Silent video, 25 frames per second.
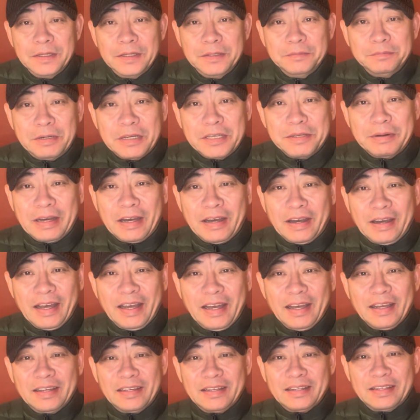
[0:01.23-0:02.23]
朋友们好
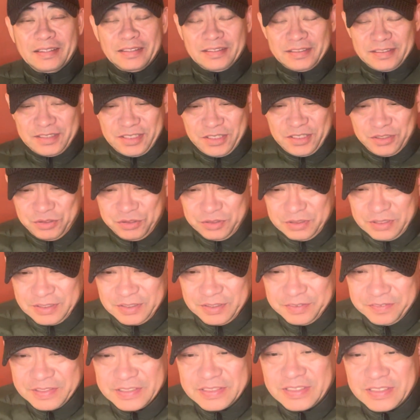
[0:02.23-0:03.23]
啊，继续和
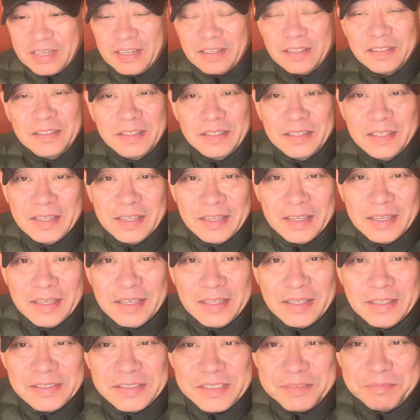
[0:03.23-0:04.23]
您分享
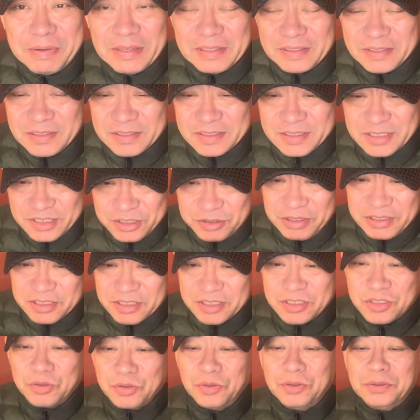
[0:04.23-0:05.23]
新版的《实帅实
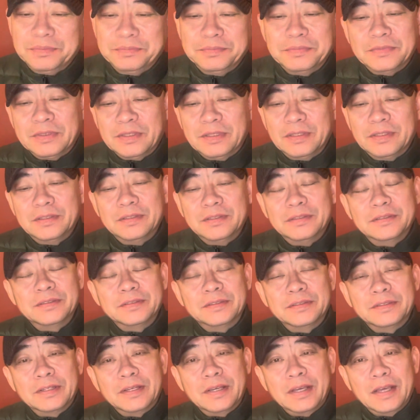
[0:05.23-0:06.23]
说》啊。
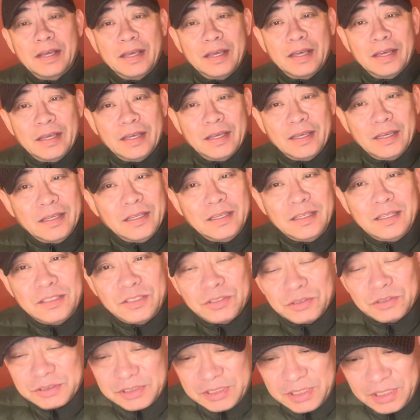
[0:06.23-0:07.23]
一九七